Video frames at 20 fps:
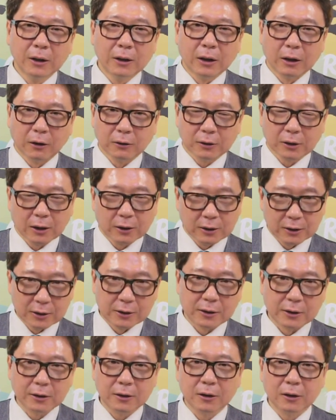好，那以
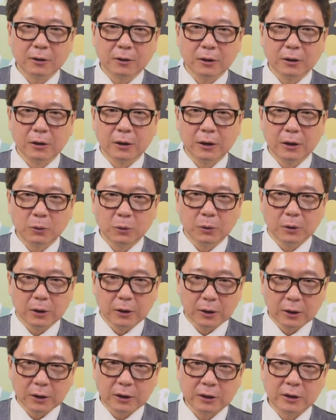及呢，这个一
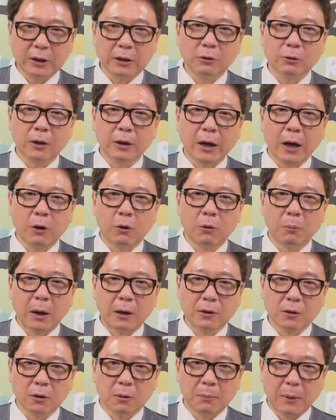一新春开红
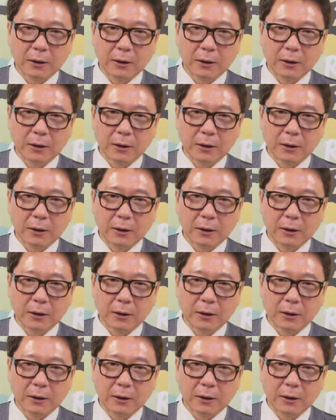盘之后，